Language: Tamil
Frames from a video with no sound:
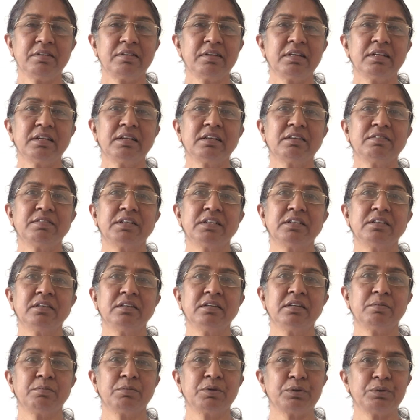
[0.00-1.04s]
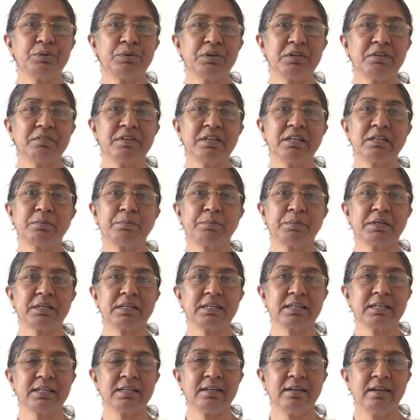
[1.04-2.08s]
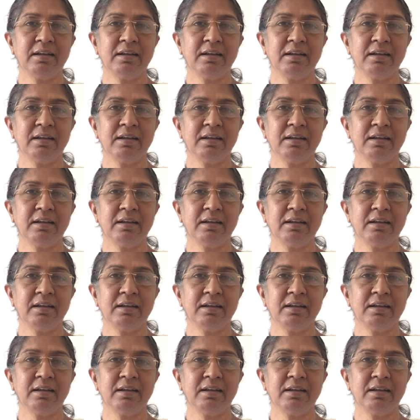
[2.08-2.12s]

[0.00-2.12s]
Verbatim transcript: சிலருக்கு வந்து நம்ம கூடவே இருப்பாங்க